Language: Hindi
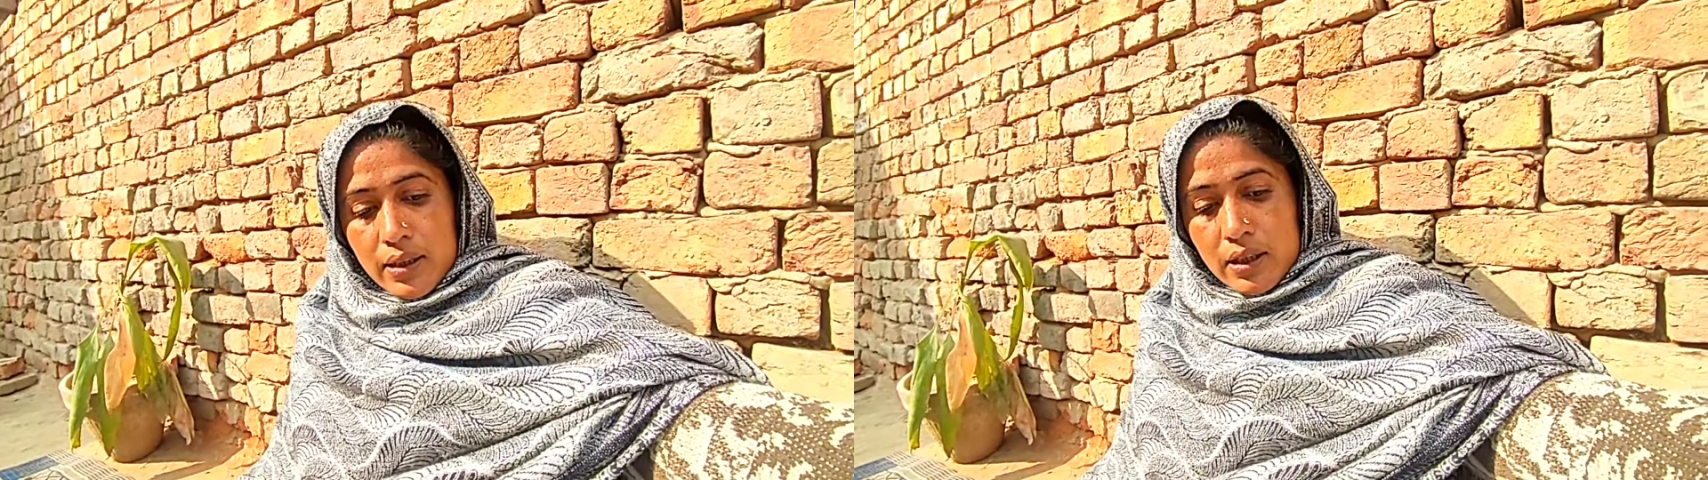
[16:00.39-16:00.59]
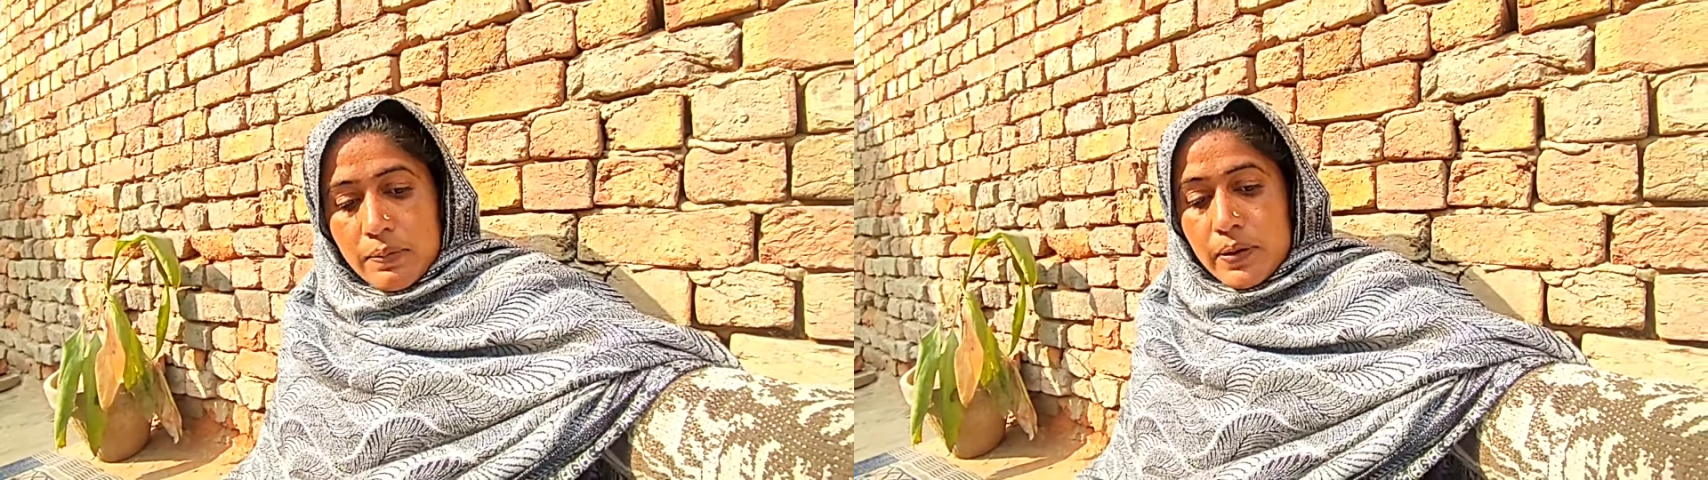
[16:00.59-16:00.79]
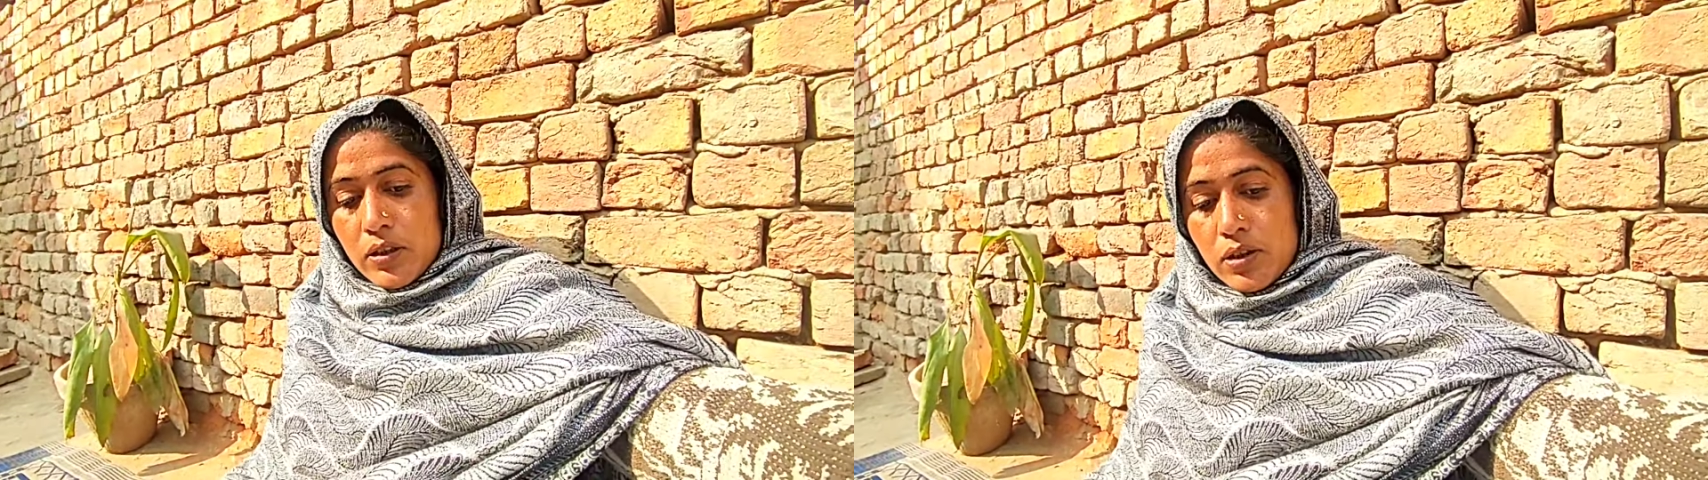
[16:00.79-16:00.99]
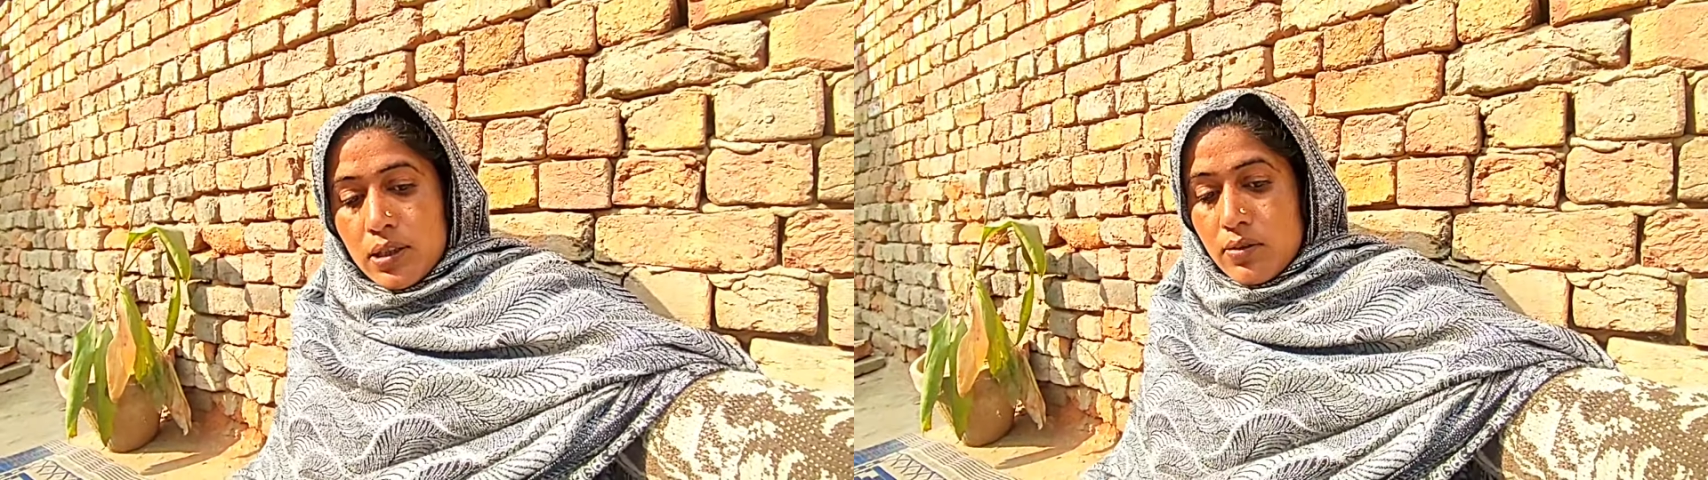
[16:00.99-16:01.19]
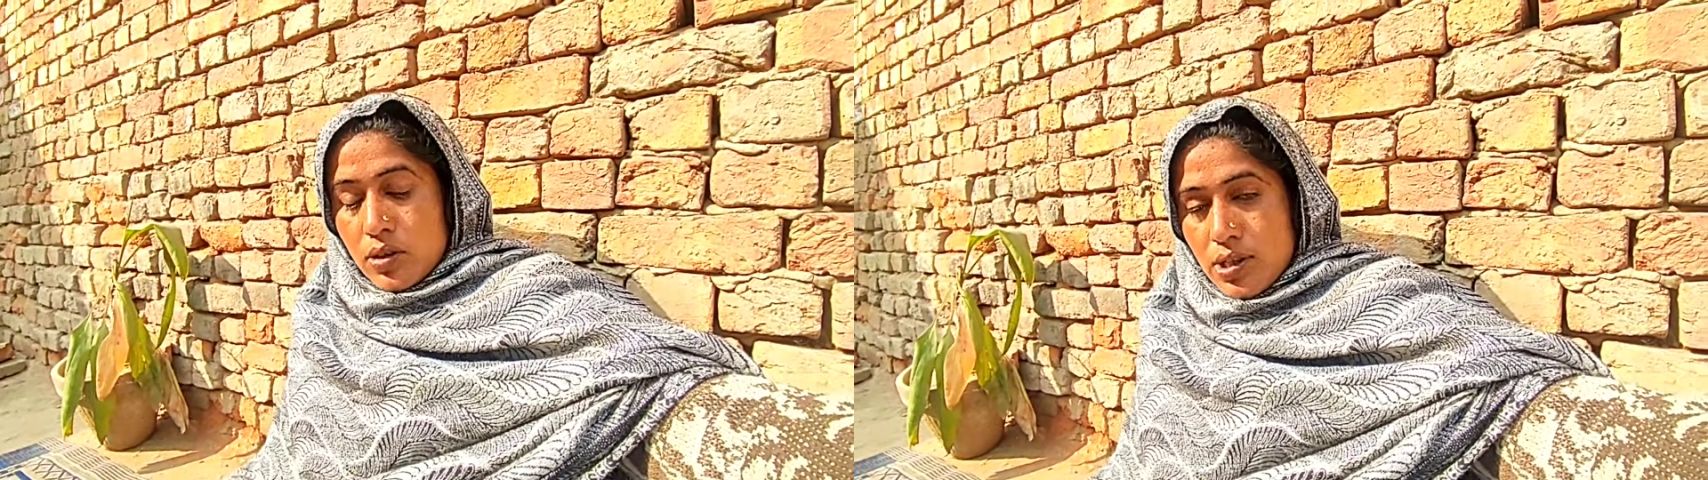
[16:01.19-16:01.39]
कि कपड़े जो है
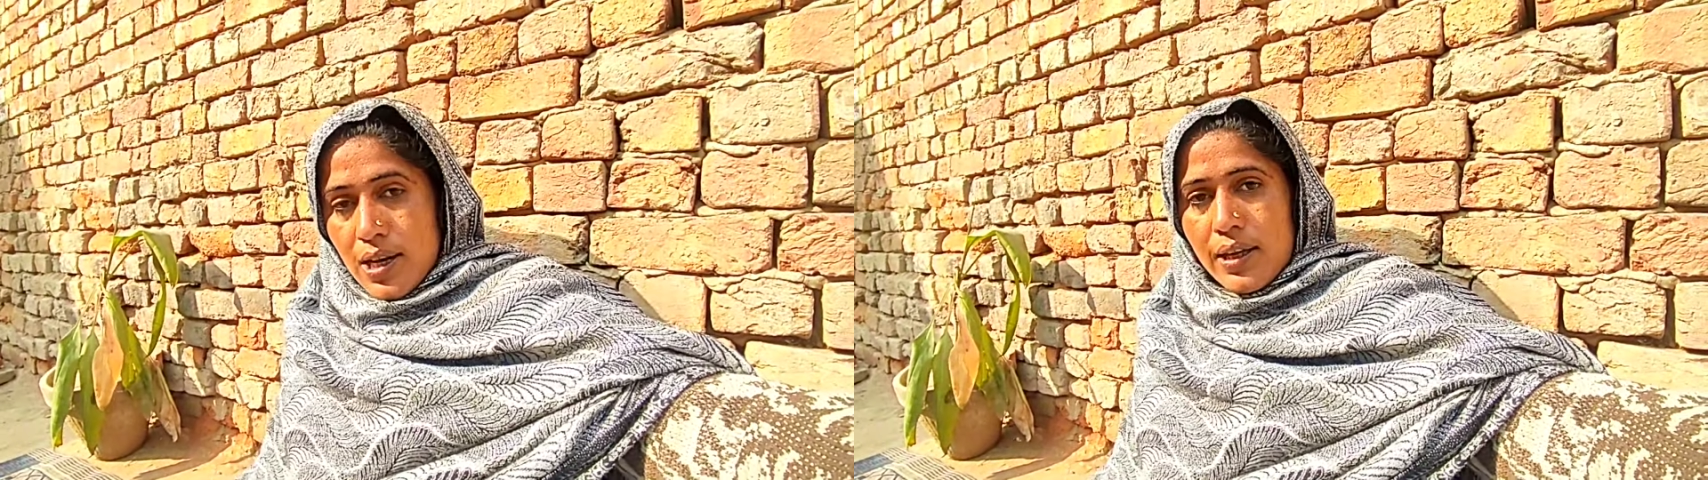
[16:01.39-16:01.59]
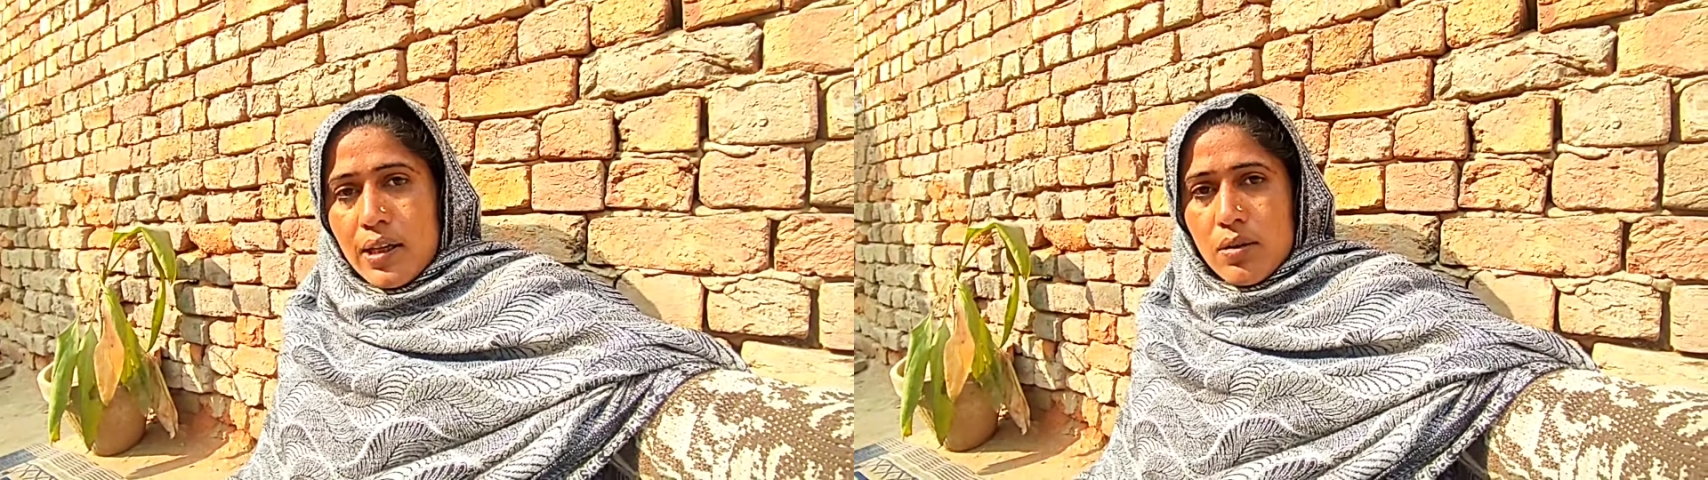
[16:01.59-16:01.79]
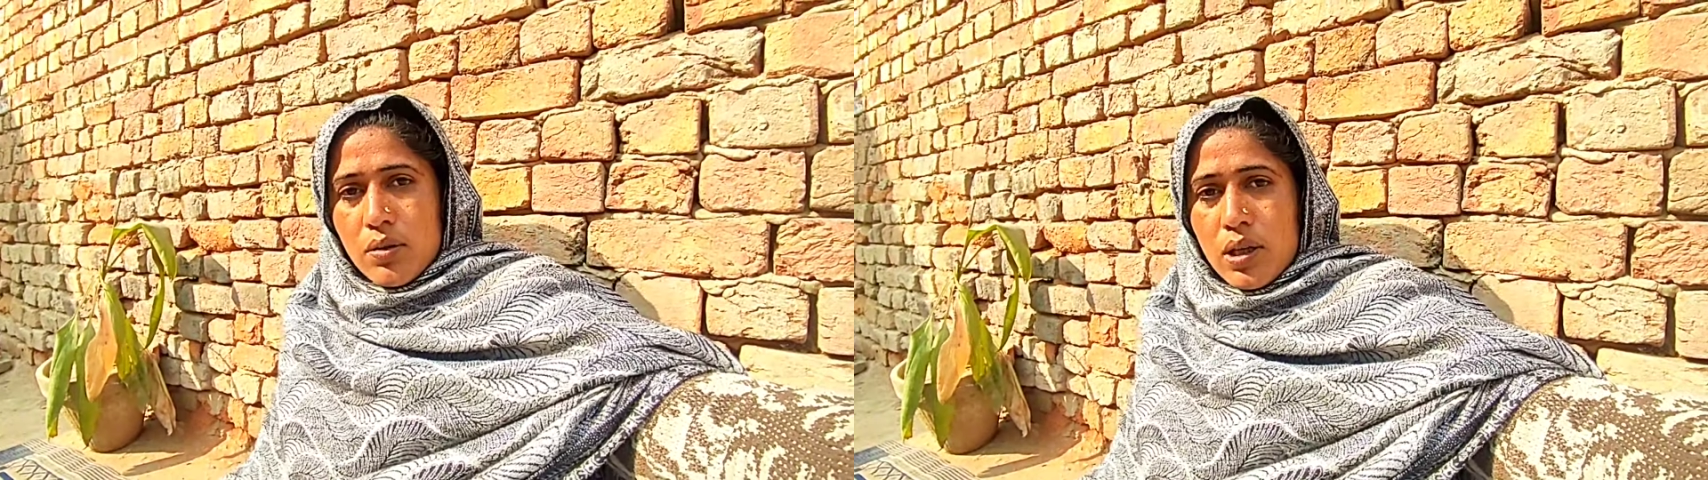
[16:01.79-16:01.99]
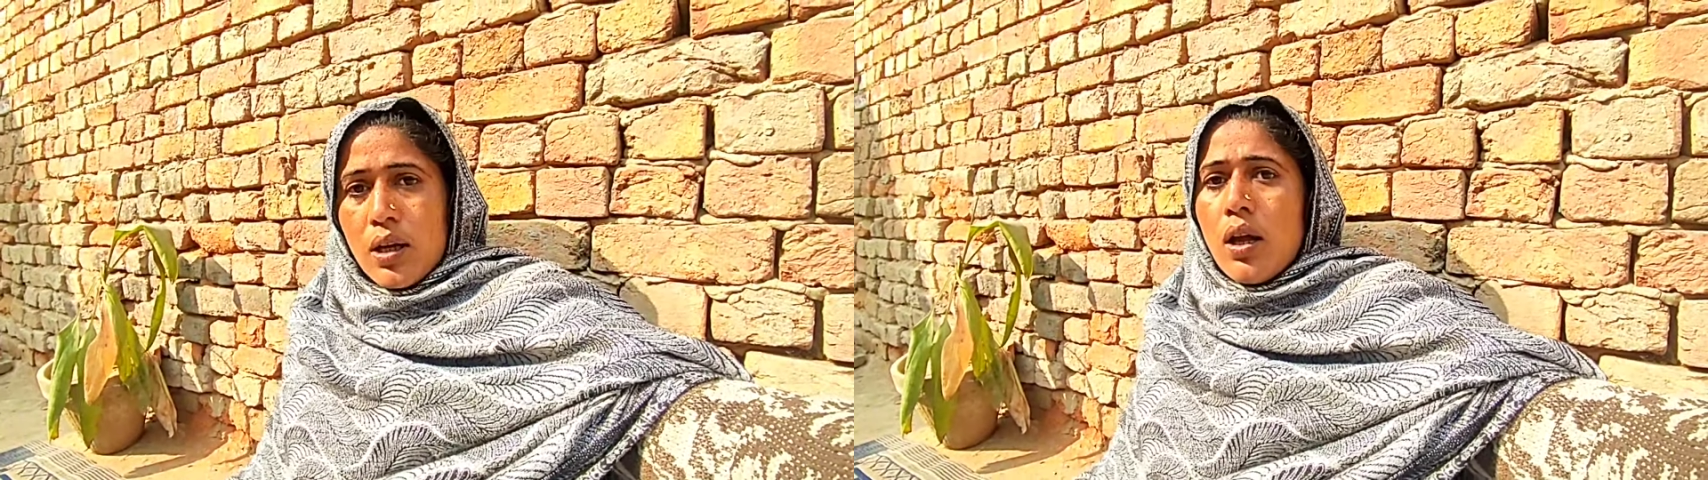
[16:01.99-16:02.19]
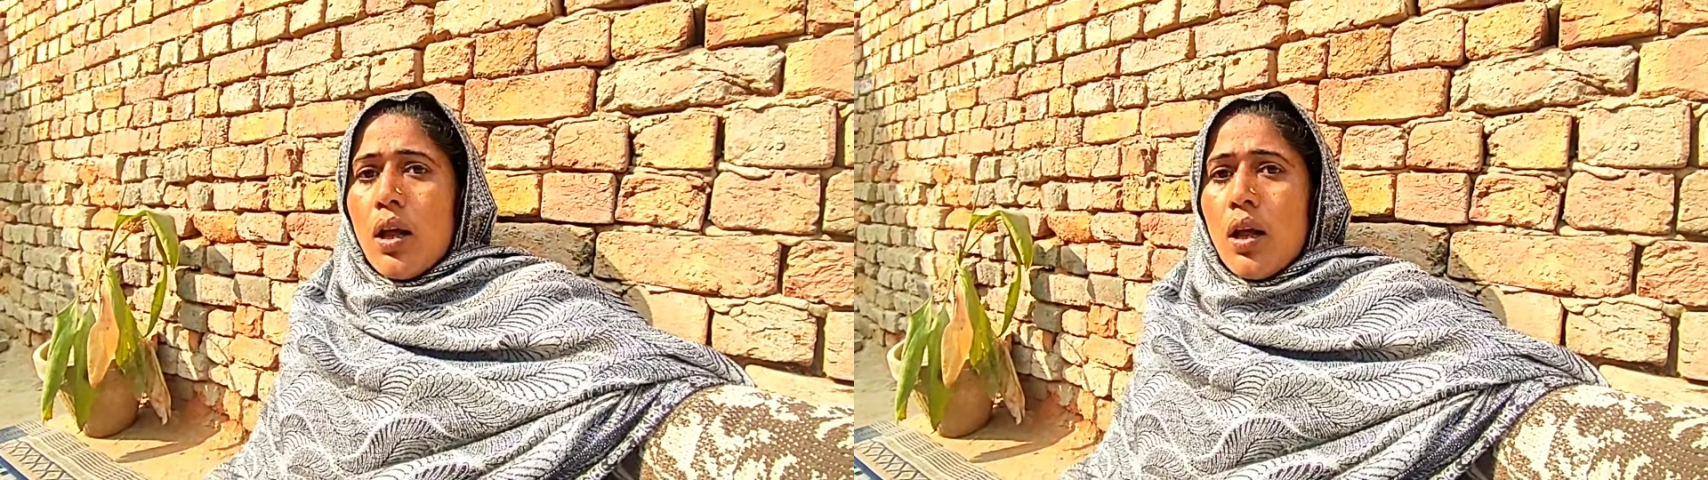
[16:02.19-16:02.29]
ना वो सिलाई करूँगी